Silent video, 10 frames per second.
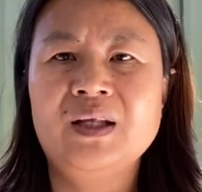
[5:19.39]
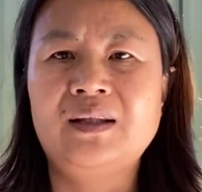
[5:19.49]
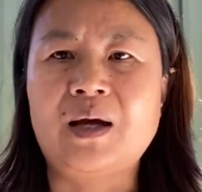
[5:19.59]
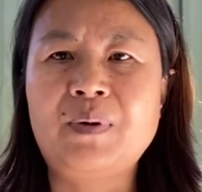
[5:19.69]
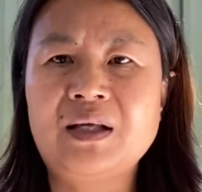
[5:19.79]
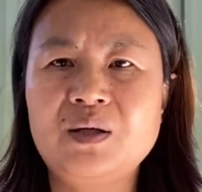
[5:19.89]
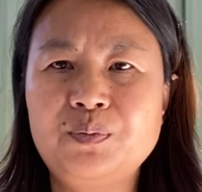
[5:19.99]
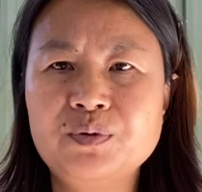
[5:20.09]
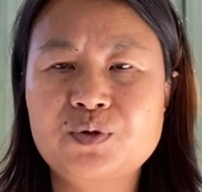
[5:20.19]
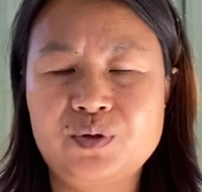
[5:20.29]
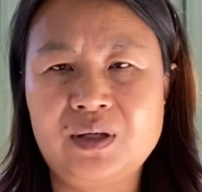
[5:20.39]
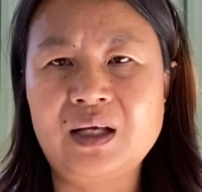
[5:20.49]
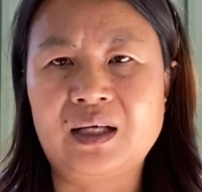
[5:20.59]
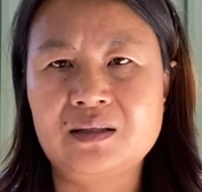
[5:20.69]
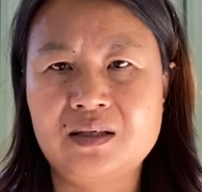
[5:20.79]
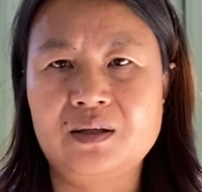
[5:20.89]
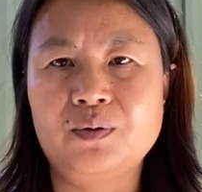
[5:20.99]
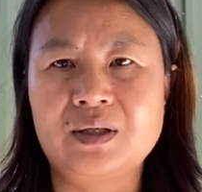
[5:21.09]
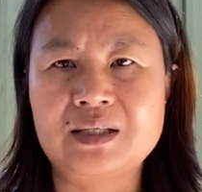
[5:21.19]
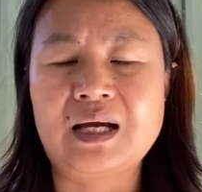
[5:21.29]
哪怕你不存粮的情
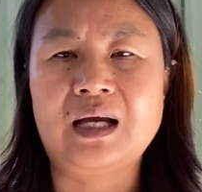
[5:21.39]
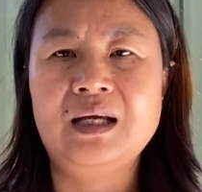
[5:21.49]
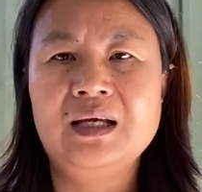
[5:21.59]
况下，